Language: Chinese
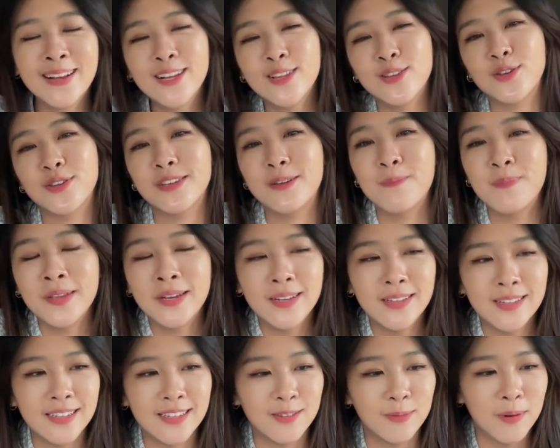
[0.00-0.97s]
就是
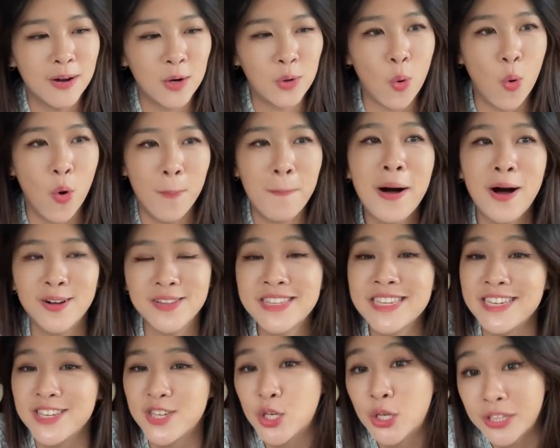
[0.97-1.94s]
那什么果报自
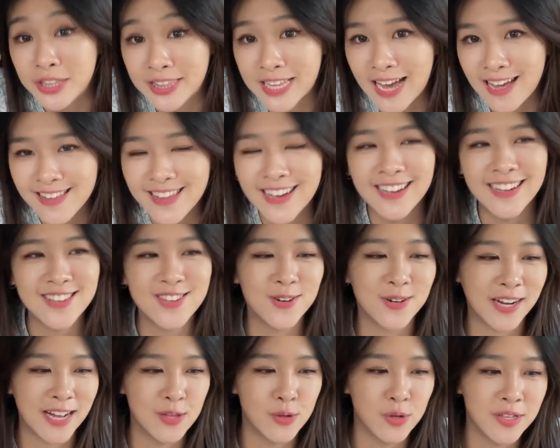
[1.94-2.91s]
己承担这种
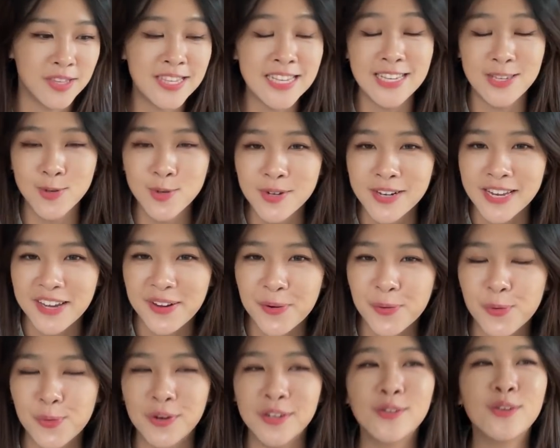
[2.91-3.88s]
感觉，自己去领
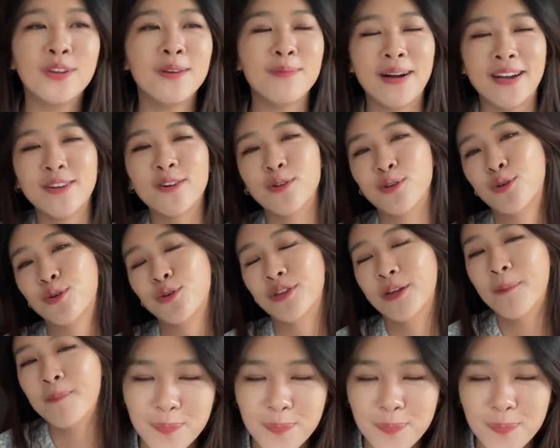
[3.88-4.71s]
悟，所以蛮有趣的。